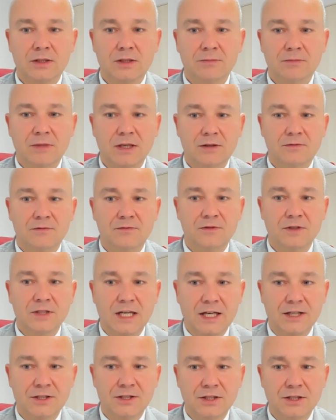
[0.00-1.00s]
mają
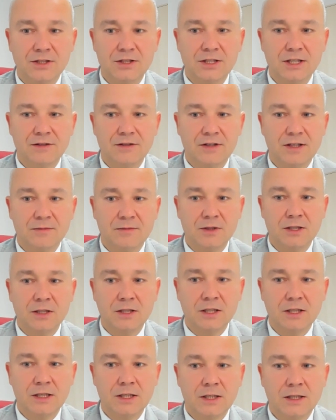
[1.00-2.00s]
wyjaśnić. Jak
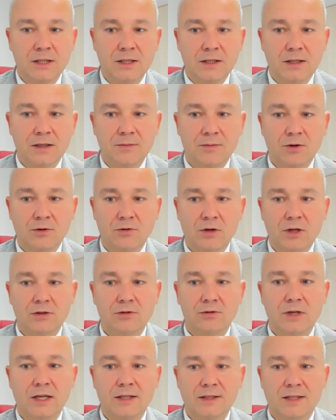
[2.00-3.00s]
wiemy,
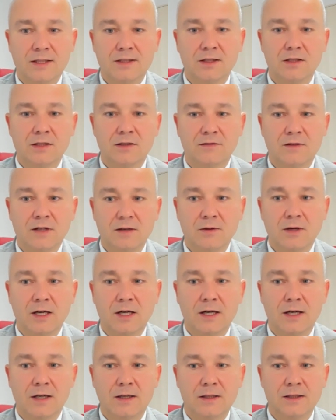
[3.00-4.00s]
prokuratura
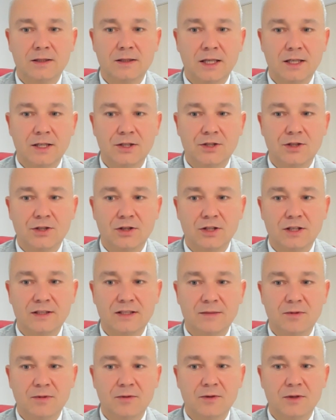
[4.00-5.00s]
zastosowała taki środek
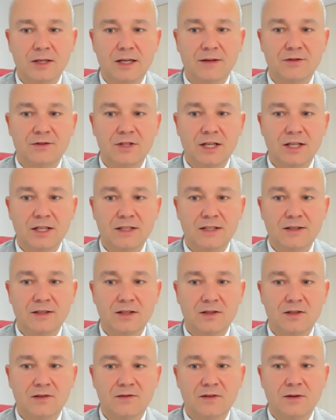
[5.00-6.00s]
zapobiegawczy, jaki
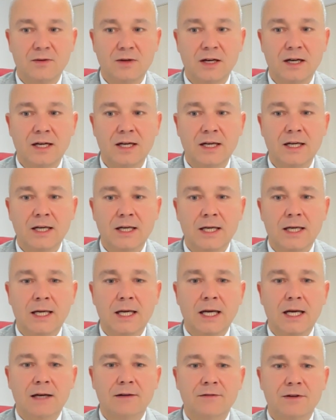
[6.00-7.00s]
zastosowała,
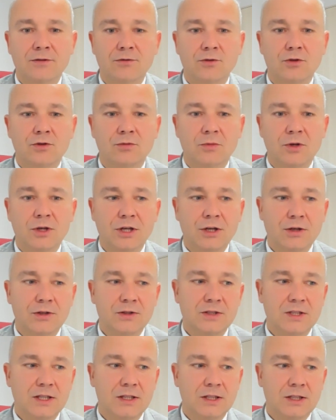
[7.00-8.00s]
według mojej
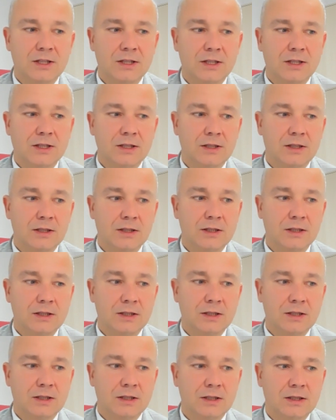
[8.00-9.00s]
oceny
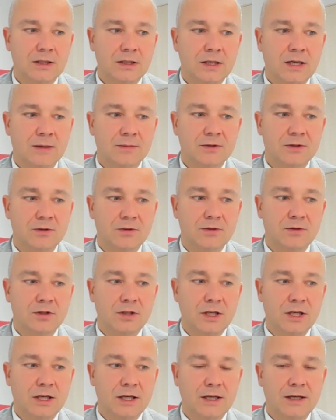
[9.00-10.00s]
e,
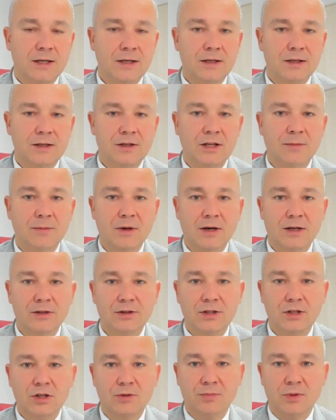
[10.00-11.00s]
absolutnie nie miała do
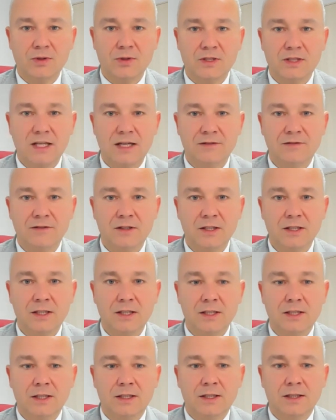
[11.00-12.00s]
tego podstaw.
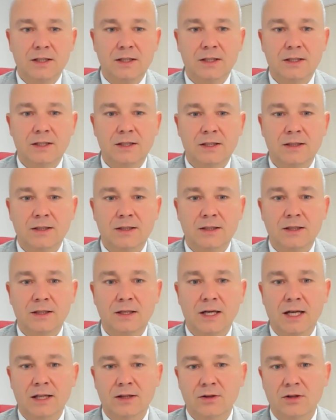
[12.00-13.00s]

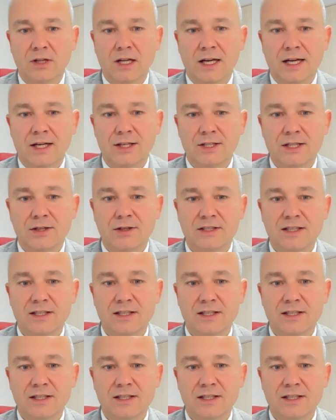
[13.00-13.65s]
E, a to dla każdego